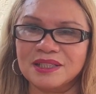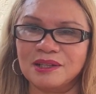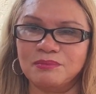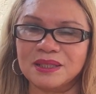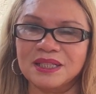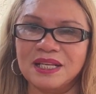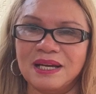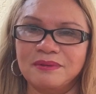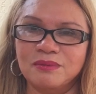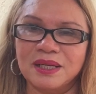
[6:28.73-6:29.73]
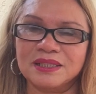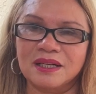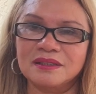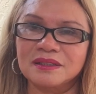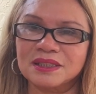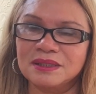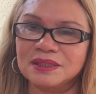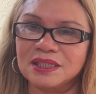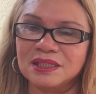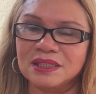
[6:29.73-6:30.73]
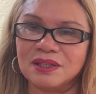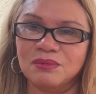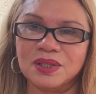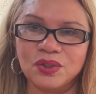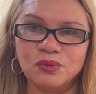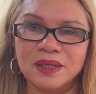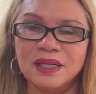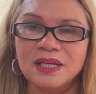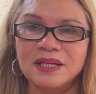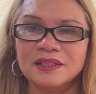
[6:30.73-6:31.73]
chồng bắt đi làm không ai chở được thì thì cũng kêu Uber